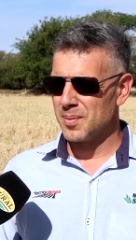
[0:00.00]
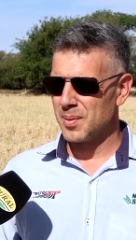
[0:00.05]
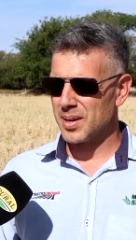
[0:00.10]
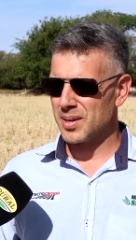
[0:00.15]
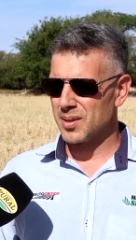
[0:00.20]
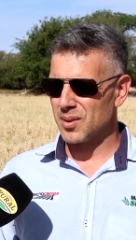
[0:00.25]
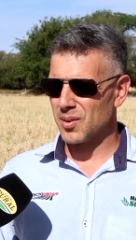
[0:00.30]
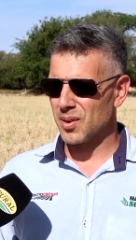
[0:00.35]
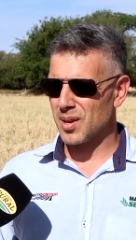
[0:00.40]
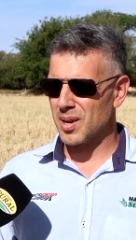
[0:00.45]

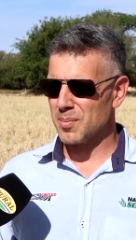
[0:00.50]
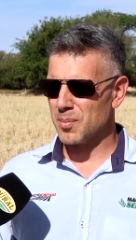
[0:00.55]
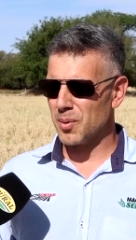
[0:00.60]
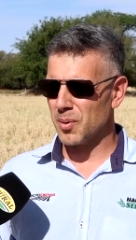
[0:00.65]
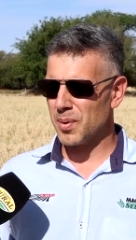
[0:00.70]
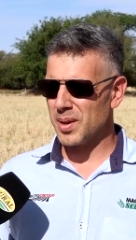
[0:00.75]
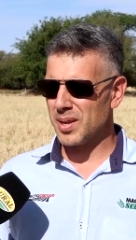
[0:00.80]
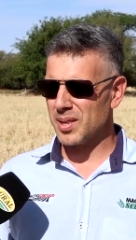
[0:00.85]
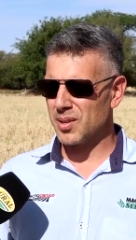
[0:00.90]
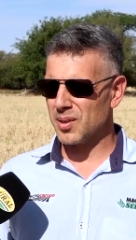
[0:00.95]
Bueno, lo que
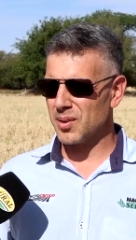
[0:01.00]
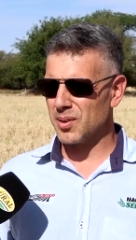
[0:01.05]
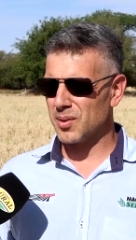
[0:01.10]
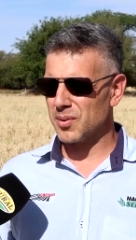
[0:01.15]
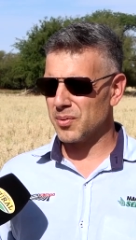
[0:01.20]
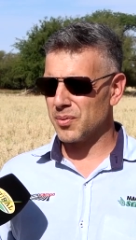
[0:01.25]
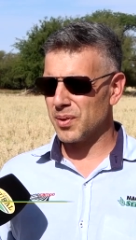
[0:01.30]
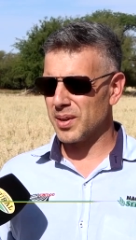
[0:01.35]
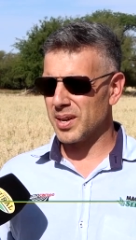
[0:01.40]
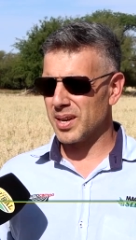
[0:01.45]
hemos
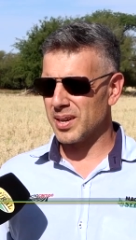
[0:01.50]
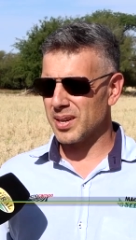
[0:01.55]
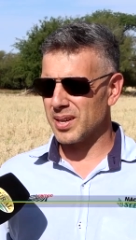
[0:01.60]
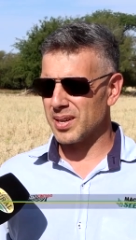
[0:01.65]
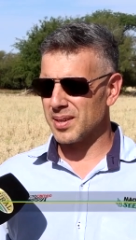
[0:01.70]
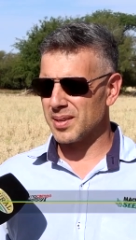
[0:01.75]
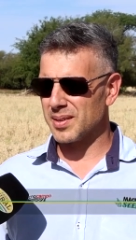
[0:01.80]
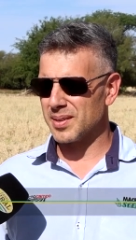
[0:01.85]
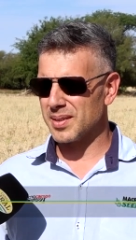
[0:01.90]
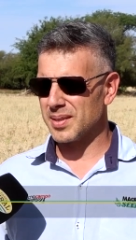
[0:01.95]
visto
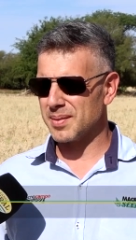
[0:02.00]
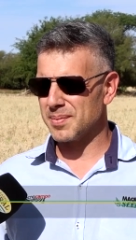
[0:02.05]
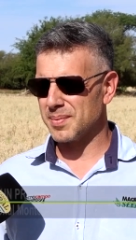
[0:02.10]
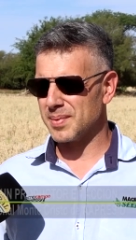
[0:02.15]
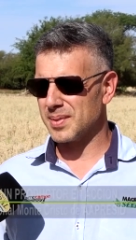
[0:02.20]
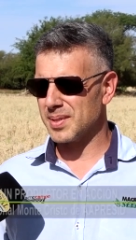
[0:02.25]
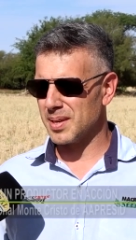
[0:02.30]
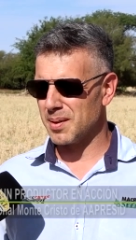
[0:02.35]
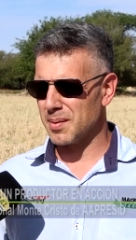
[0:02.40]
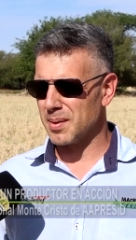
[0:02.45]
fue,
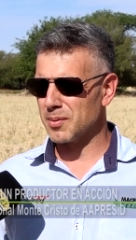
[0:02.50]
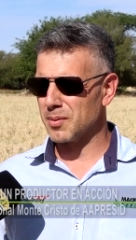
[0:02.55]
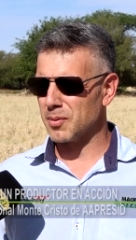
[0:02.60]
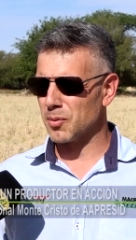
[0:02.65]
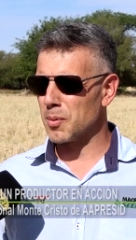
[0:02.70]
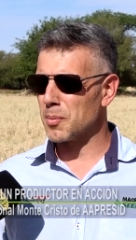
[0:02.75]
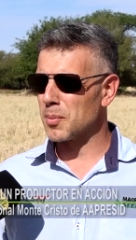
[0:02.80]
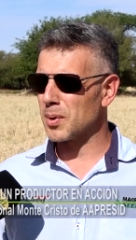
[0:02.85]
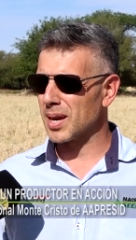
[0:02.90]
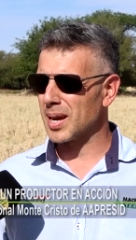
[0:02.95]
si bien
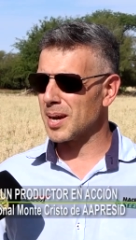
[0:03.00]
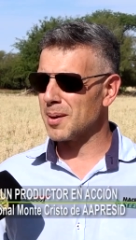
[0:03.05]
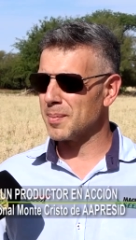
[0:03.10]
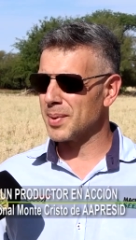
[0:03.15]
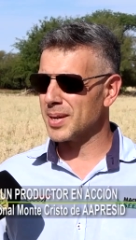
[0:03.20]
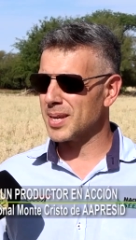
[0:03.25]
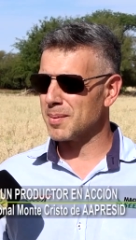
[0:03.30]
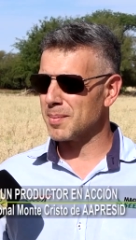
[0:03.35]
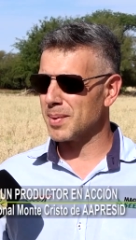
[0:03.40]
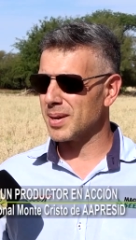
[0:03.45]
tuvimos una
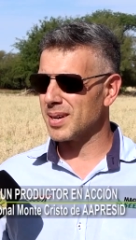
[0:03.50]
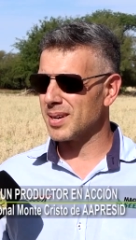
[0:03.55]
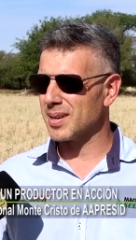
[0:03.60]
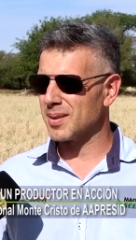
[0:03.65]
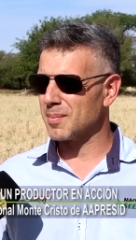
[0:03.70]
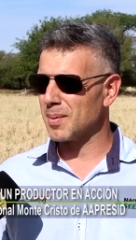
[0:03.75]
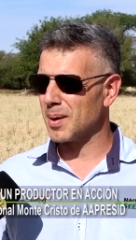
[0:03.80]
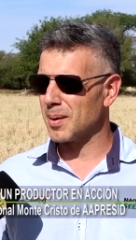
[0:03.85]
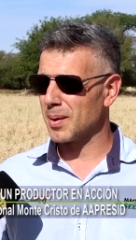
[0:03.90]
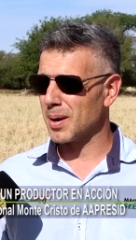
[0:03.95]
campaña más,
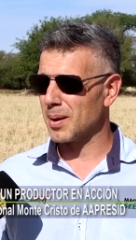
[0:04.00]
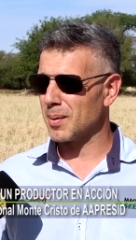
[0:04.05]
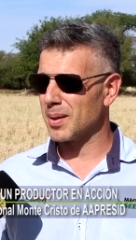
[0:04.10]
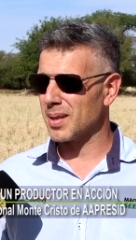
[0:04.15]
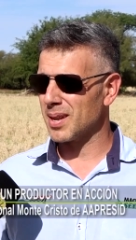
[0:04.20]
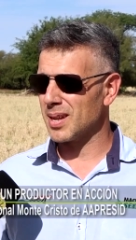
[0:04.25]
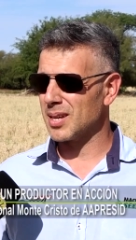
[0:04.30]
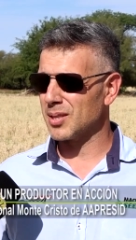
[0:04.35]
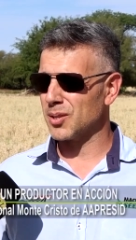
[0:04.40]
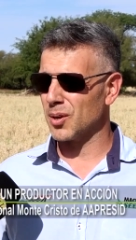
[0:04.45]
brava
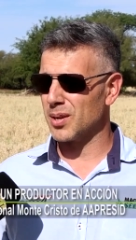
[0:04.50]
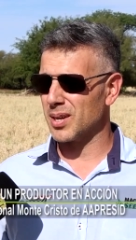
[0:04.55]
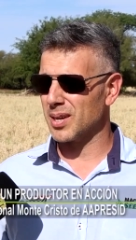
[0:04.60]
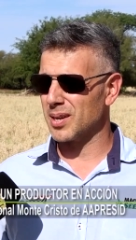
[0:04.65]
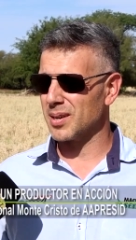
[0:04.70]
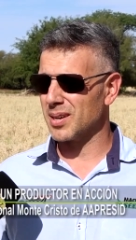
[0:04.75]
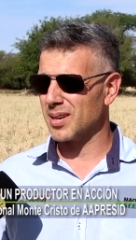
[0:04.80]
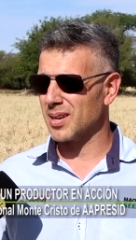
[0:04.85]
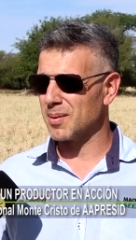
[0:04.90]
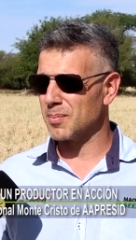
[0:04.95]
de la historia
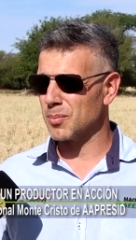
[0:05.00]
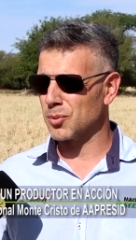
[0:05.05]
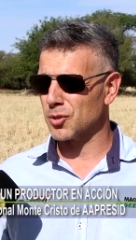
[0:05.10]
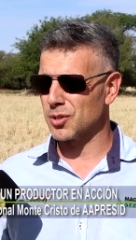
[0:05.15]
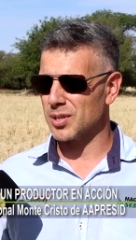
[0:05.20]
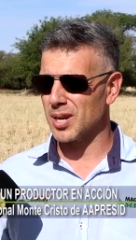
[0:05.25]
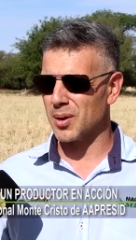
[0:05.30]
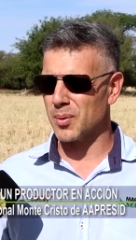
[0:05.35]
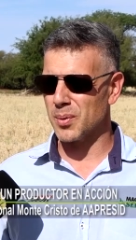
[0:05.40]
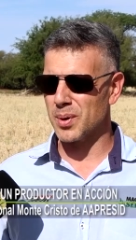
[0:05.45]
que,
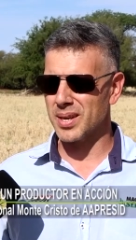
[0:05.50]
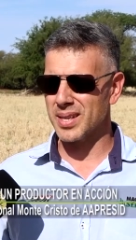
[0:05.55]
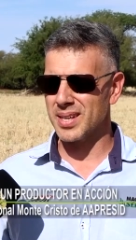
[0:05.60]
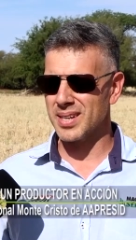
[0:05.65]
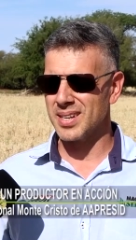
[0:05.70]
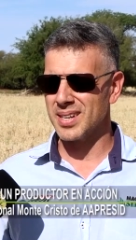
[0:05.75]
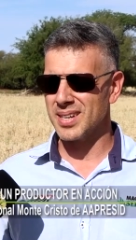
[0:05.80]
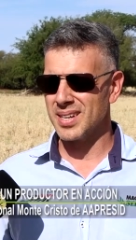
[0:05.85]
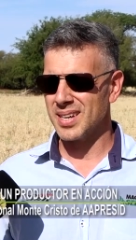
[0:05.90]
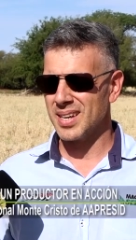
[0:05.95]
muchos se
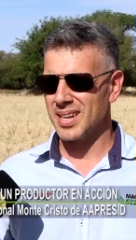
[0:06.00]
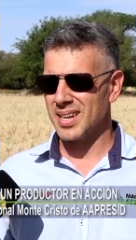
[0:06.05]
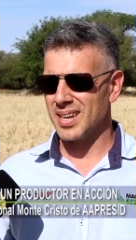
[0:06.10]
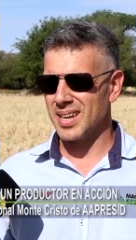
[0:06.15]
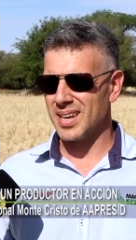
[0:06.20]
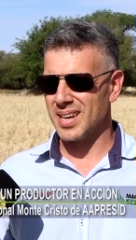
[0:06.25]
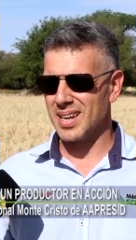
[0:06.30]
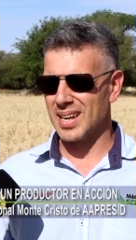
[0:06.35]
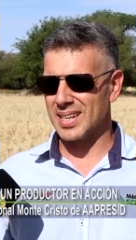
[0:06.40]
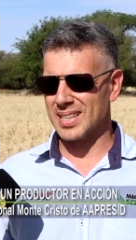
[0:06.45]
acuerdan,
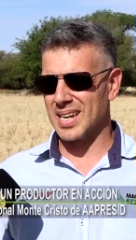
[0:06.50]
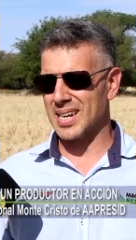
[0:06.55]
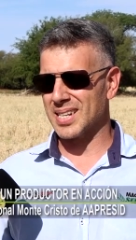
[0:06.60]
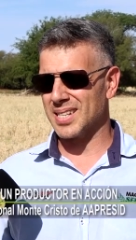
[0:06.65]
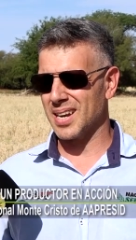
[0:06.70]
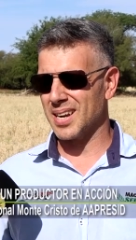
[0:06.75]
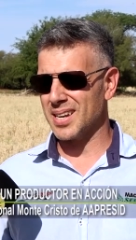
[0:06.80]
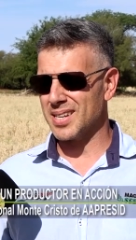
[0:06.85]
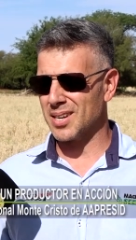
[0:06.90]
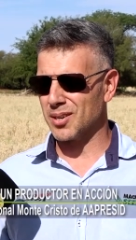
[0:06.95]
eh, la
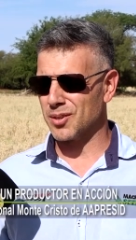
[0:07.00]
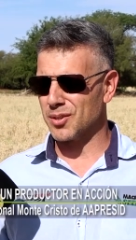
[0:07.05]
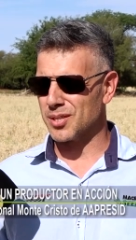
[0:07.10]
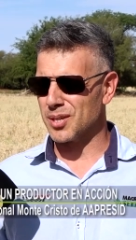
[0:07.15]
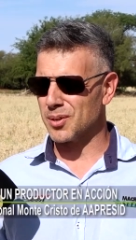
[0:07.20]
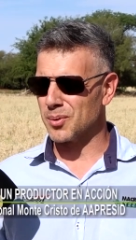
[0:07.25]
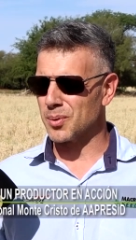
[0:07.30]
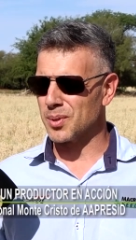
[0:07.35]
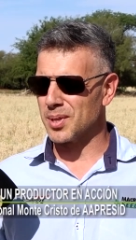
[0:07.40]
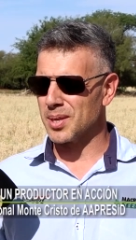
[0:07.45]
tercera línea
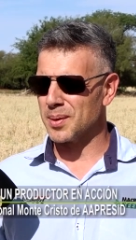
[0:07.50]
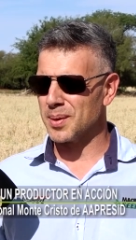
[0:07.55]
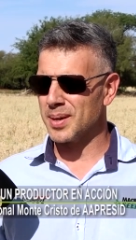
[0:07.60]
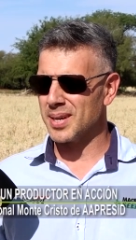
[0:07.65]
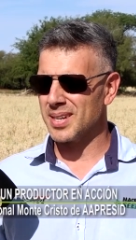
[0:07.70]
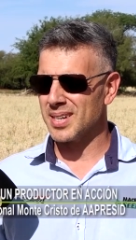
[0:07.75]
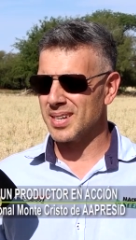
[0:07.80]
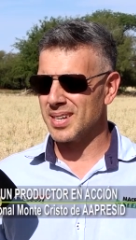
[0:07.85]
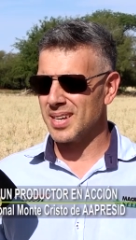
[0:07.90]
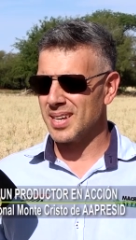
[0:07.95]
consecutiva,